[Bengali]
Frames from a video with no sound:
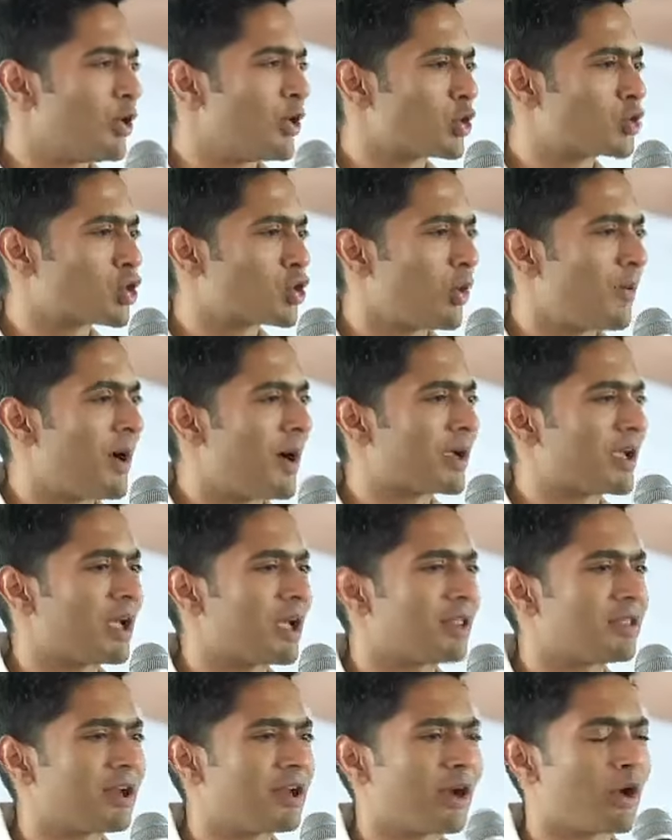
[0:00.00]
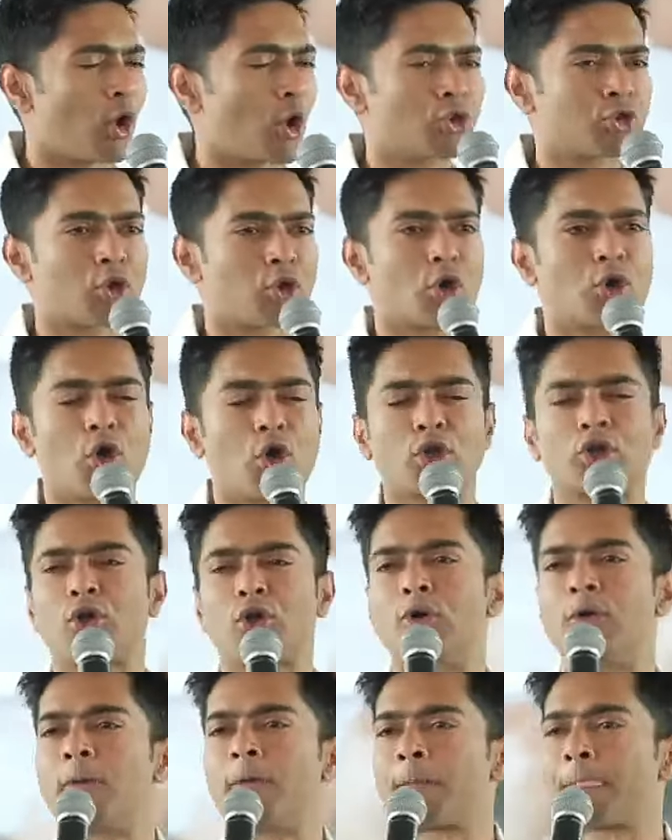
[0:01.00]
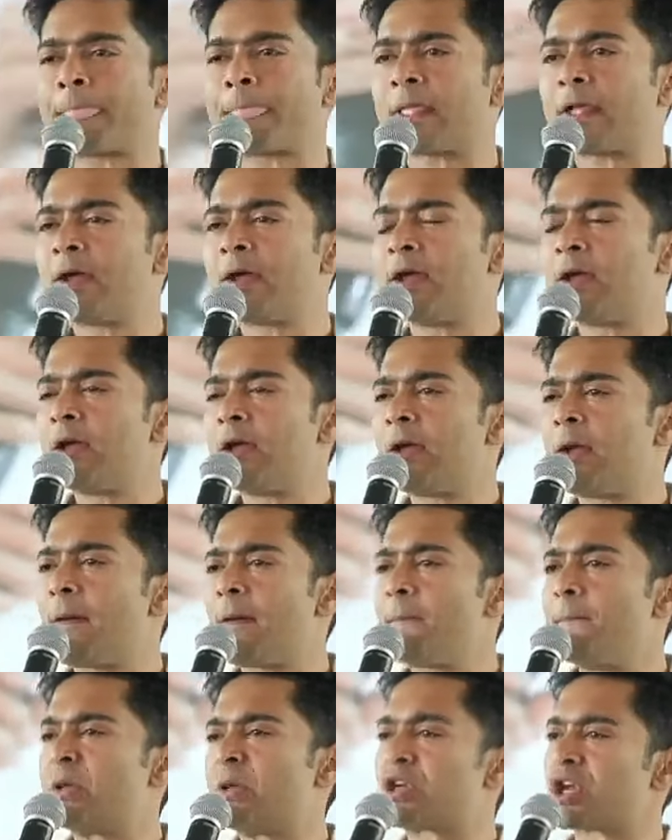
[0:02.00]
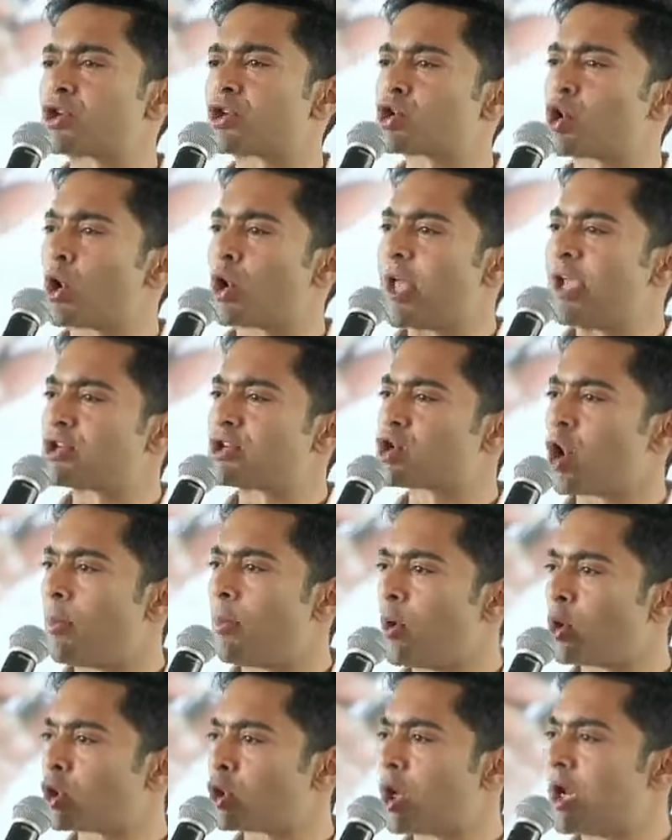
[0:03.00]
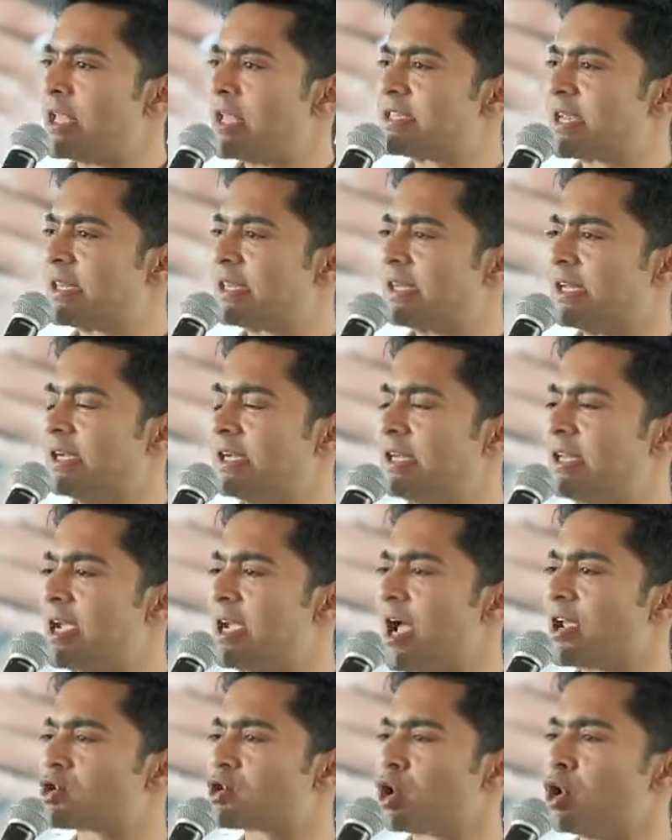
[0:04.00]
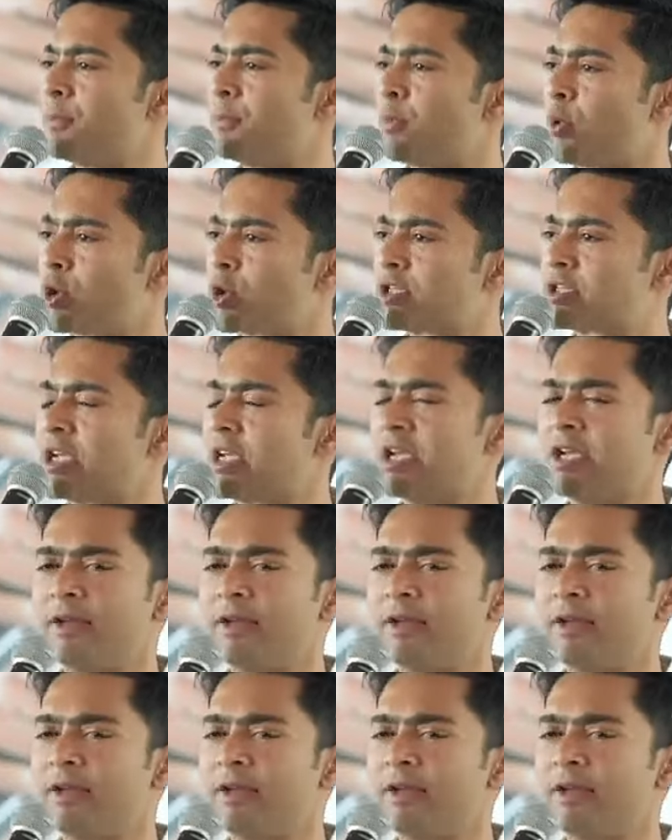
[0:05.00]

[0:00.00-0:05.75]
লোকসভা কেন্দ্রের অন্তর্গত বিশেষ করে এই সমতলে যে তিনটি আসন পড়ছে